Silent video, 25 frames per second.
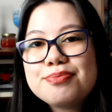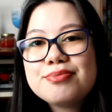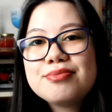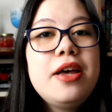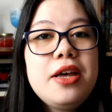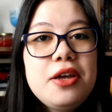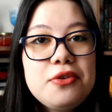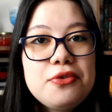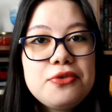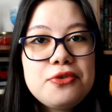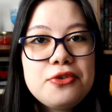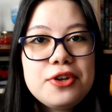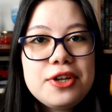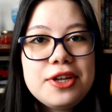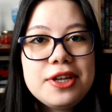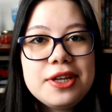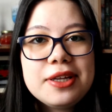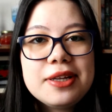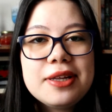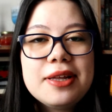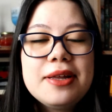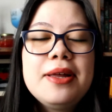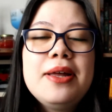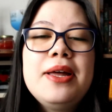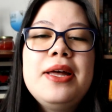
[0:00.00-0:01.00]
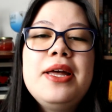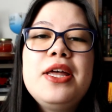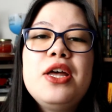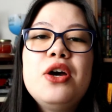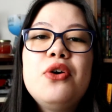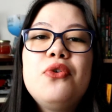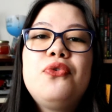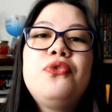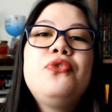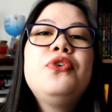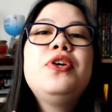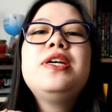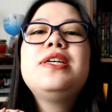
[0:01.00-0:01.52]
Enfim, eu
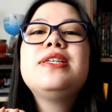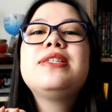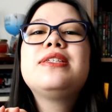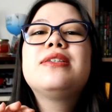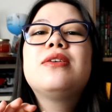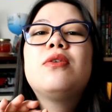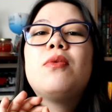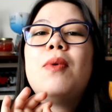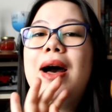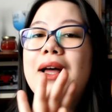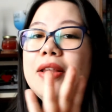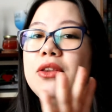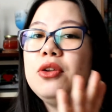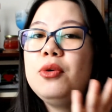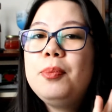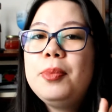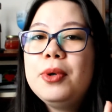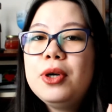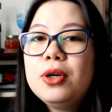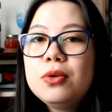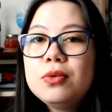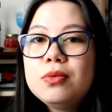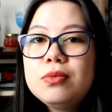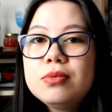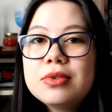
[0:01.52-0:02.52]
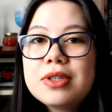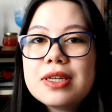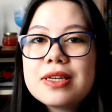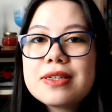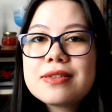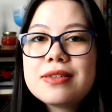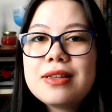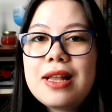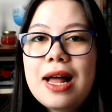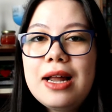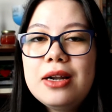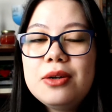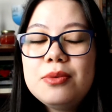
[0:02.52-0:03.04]
fiz quatro perguntas
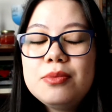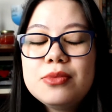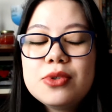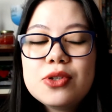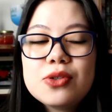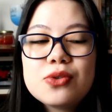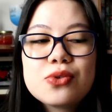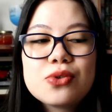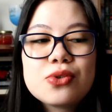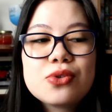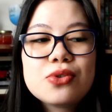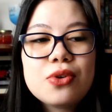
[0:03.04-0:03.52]
lá nos meus